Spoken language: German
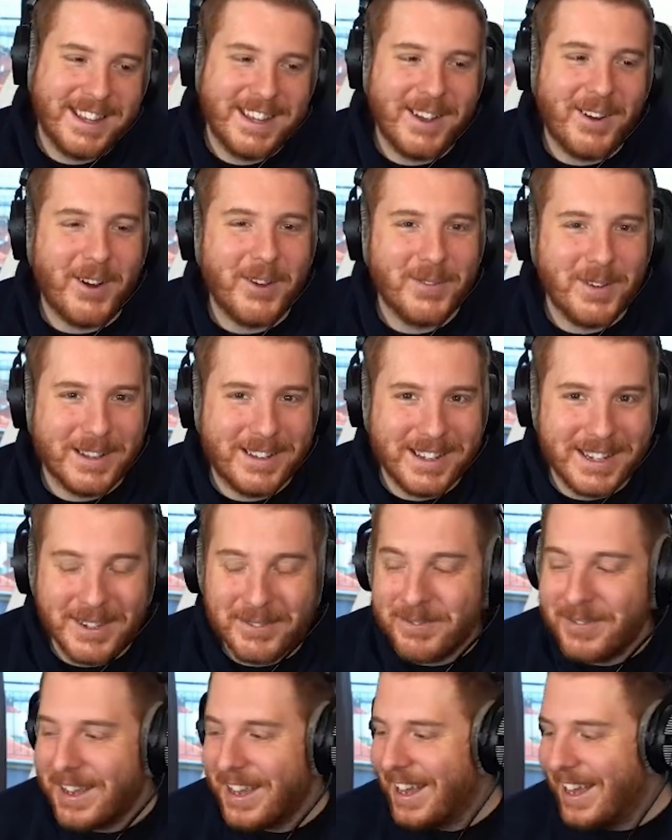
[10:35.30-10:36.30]
das ist auch
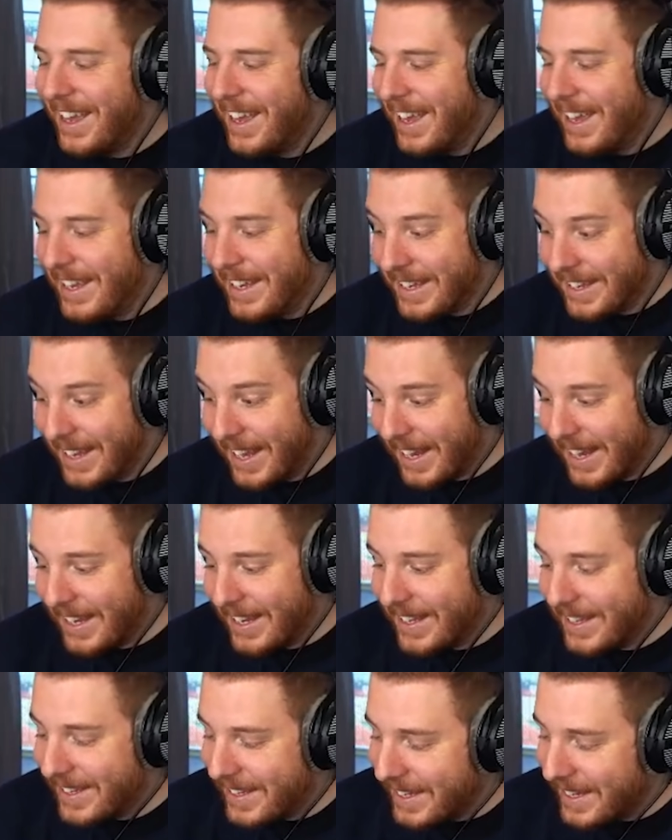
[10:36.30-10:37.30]
übertrieben. Die Sache
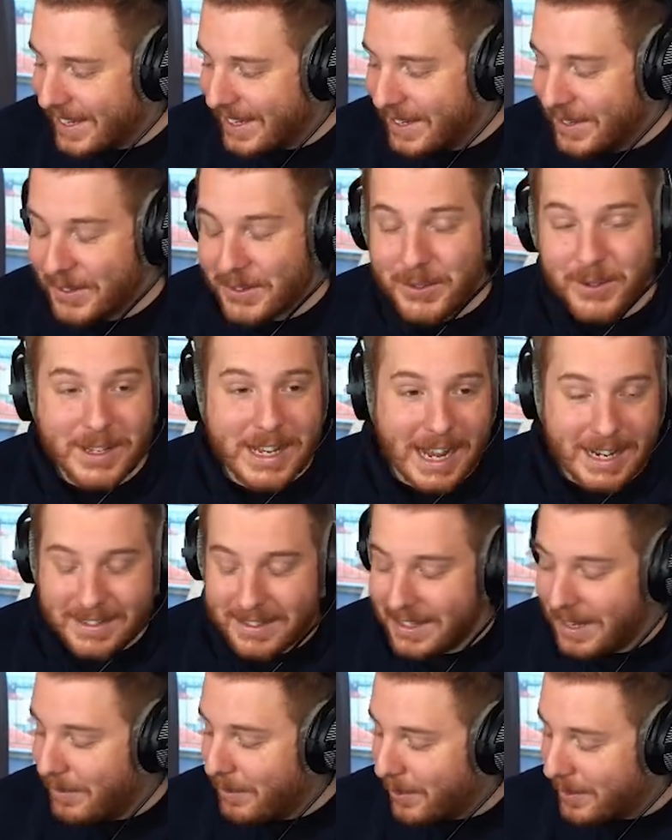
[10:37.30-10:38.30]
ist die, zu den
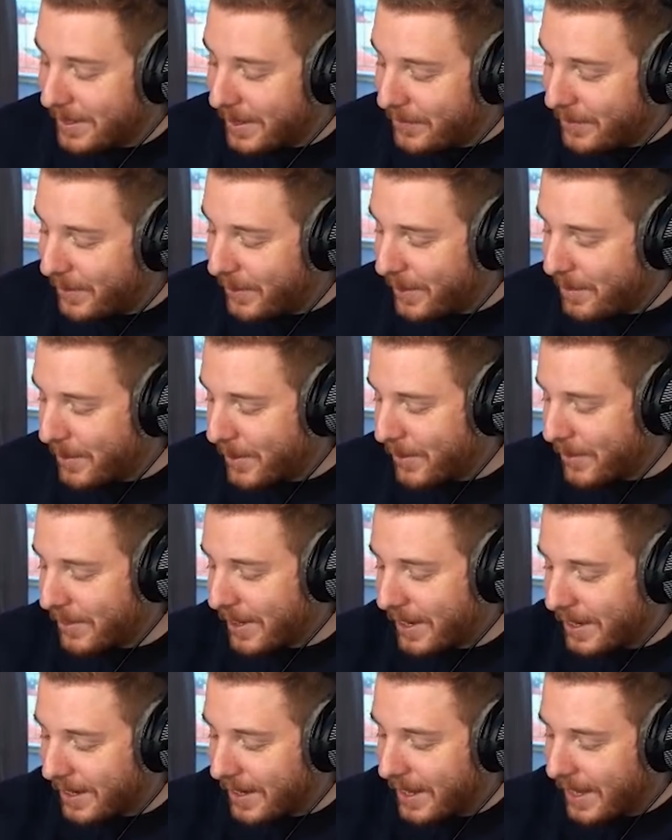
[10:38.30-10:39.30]
Aktien haben auch sehr viele Leute
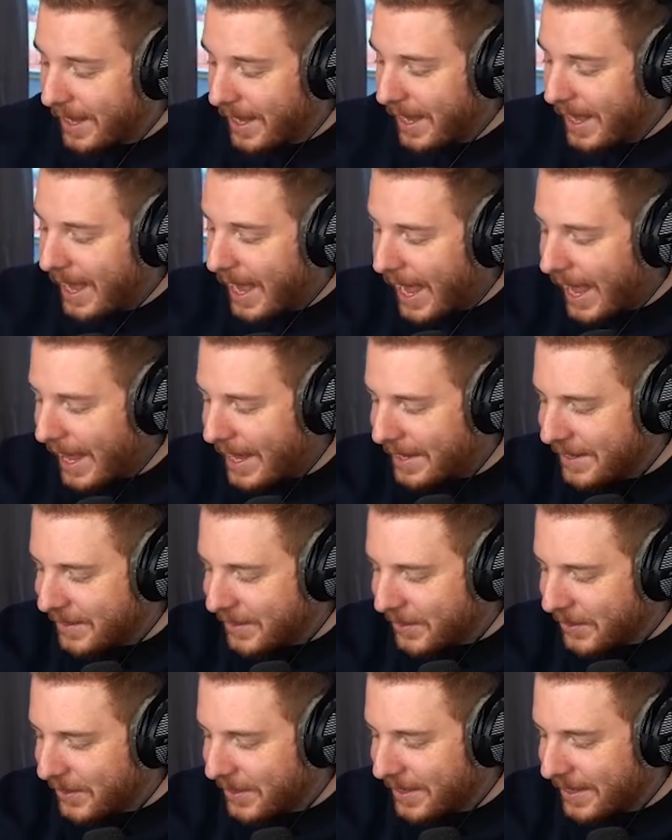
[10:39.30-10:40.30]
missverstanden.
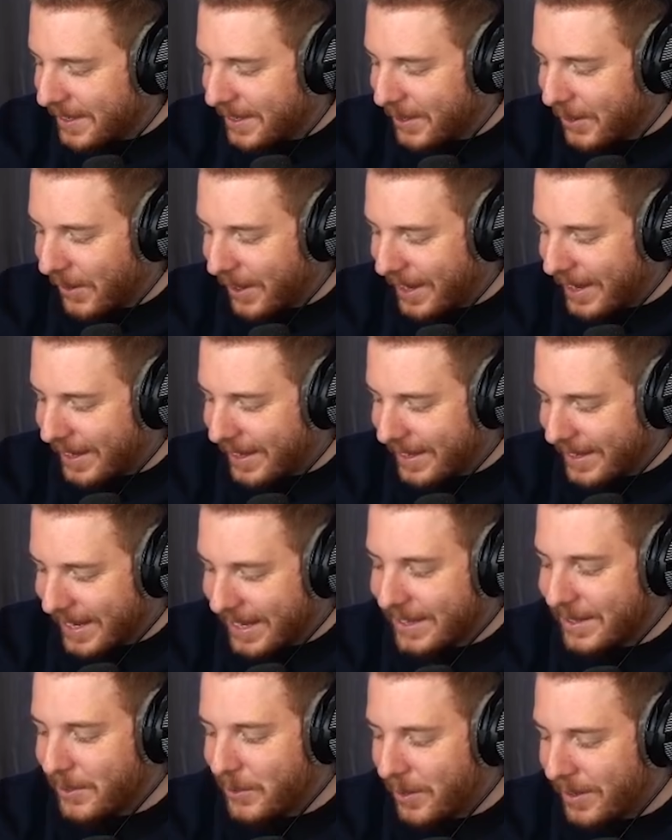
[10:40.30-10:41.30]
Also, Leute,
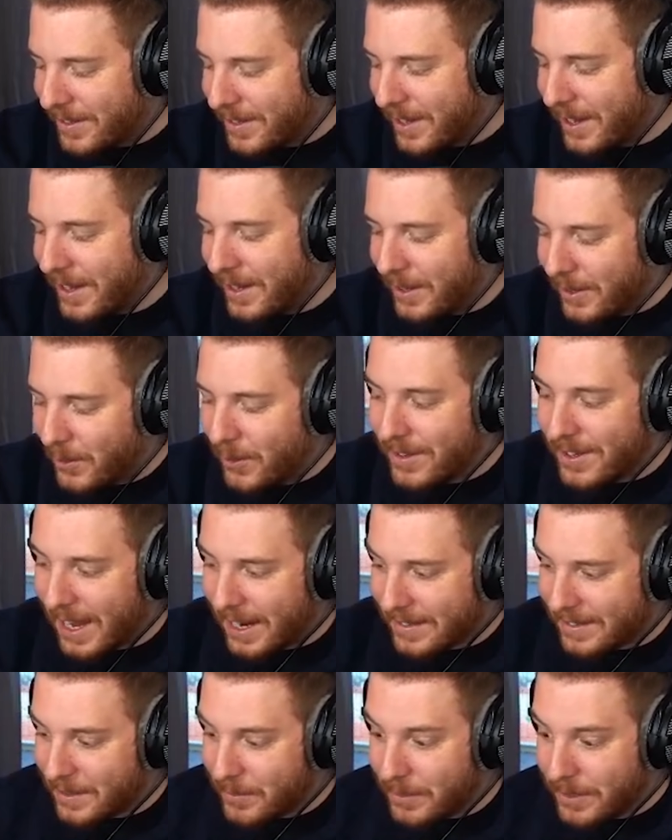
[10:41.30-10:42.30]
jetzt kurzer, kurzer
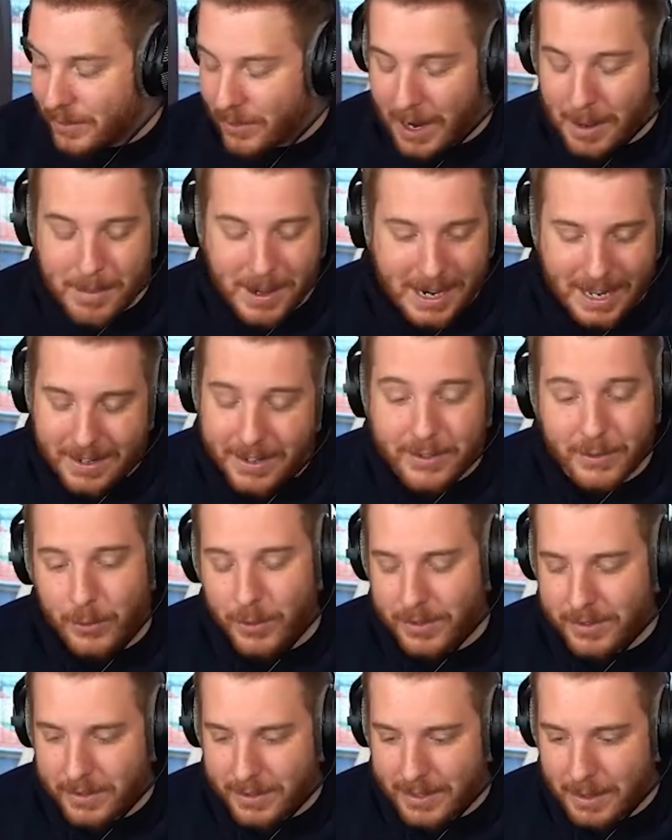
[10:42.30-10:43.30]
Aktien-Retalk, aber ganz
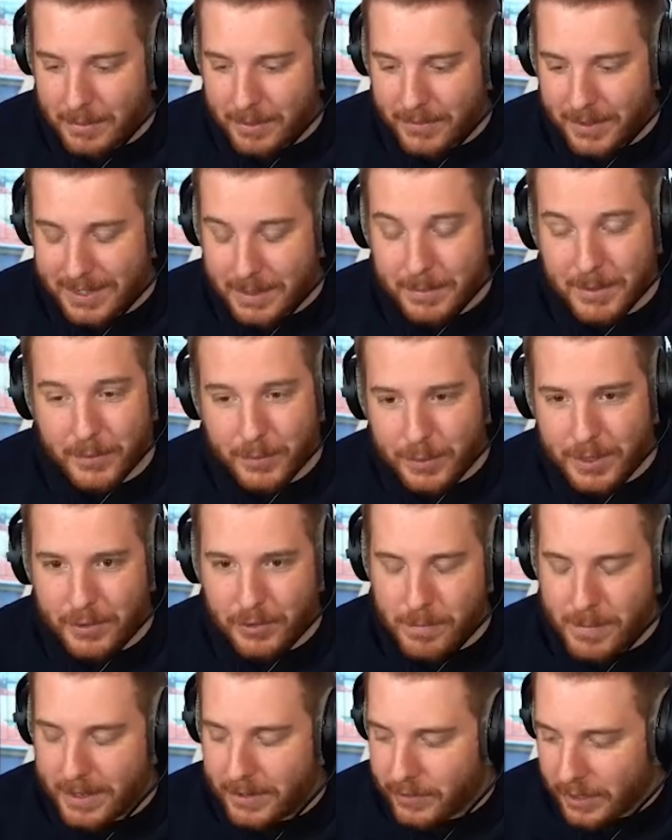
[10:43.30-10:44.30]
kurz zusammengefasst. Ich habe es auf Twitter
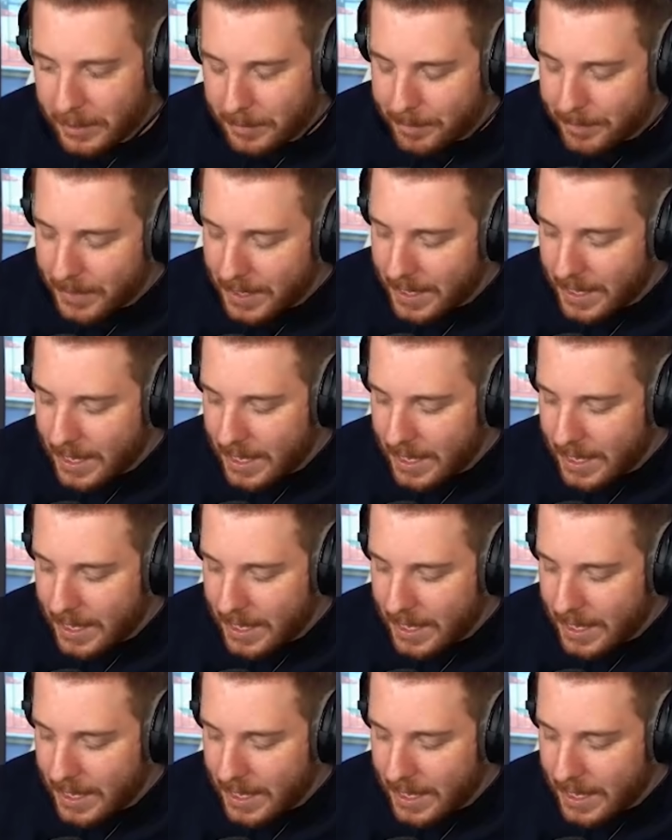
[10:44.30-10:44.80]
schon mal geschrieben.